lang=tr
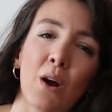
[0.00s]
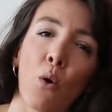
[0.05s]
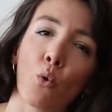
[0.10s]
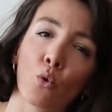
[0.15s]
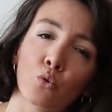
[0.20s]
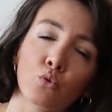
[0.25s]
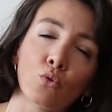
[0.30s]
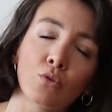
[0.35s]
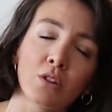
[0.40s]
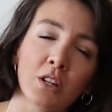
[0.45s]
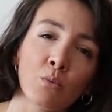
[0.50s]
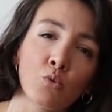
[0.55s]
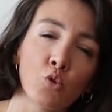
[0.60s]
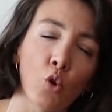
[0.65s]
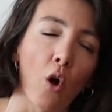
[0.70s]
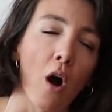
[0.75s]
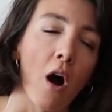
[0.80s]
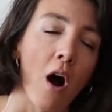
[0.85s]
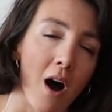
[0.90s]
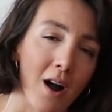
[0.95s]
de okuduklarım
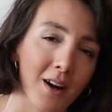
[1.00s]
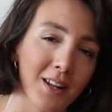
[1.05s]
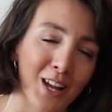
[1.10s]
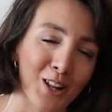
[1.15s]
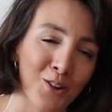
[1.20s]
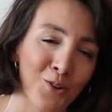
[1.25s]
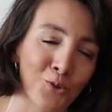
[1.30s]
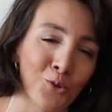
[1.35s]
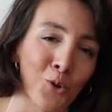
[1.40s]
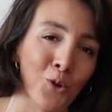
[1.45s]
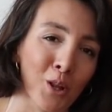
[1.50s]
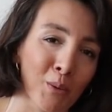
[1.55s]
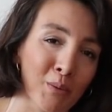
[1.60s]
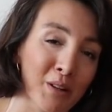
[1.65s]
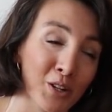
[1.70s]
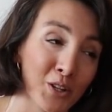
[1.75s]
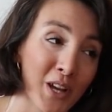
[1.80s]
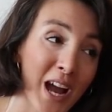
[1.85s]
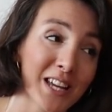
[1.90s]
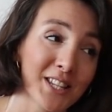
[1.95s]
çok ağır geliyor da
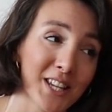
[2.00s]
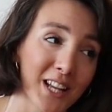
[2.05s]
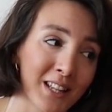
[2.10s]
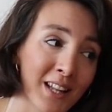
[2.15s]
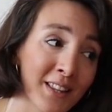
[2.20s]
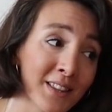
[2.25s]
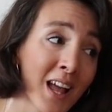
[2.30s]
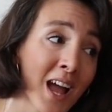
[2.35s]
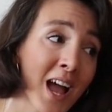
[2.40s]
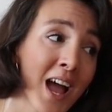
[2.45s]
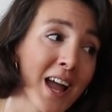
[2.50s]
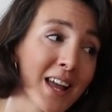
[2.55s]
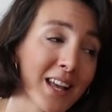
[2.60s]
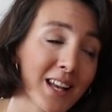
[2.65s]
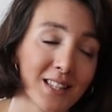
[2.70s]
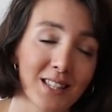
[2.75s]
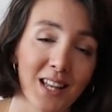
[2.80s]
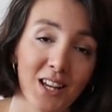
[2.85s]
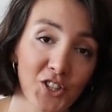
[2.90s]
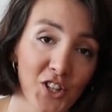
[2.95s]
olabilir. Gerçekten
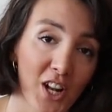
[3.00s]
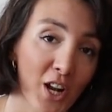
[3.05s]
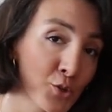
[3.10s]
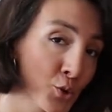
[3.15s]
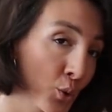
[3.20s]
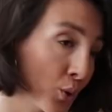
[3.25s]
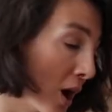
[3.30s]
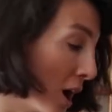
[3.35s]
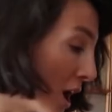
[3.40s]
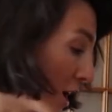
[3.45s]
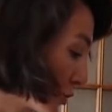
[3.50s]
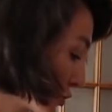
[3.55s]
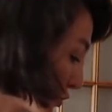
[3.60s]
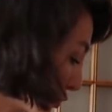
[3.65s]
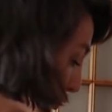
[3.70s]
yazan şeyler çok ağır